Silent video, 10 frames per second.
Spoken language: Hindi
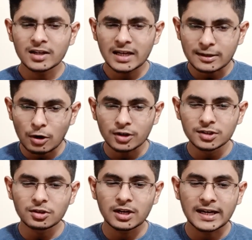
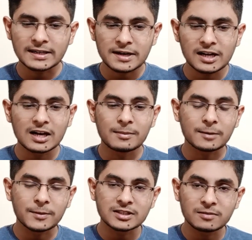इलेक्ट्रॉनिक्स और इलेक्ट्रिकल का
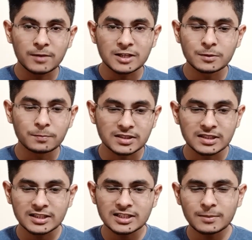हमारे पास सिर्फ प्लेसमेंट
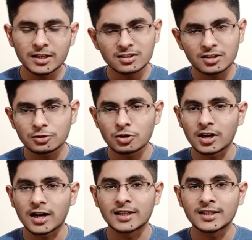परसेंटेज है मैंने स्क्रीनशॉट
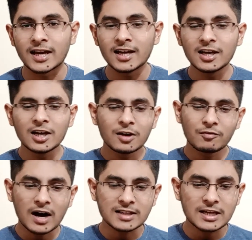लगा दिया है
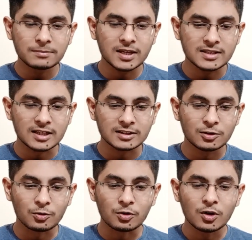वहां से आप देख सकते
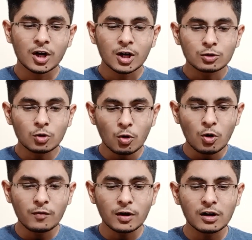हो तो
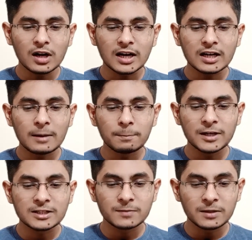ओवरऑल अगर हम
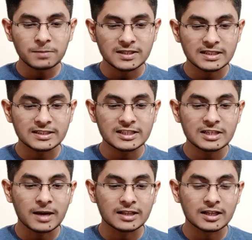प्लेसमेंट परसेंटेज
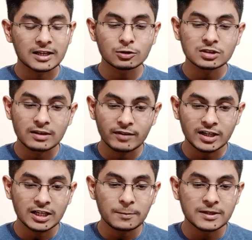की बात कर ले तो
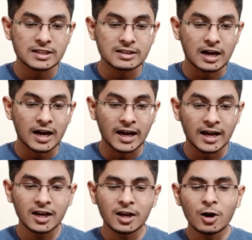70 परसेंट रहा है
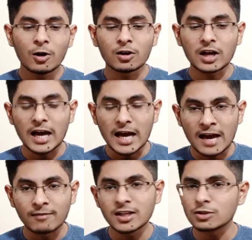और
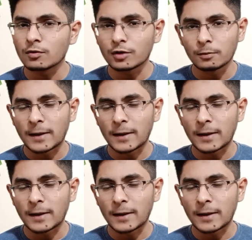एवरेज ओवरऑल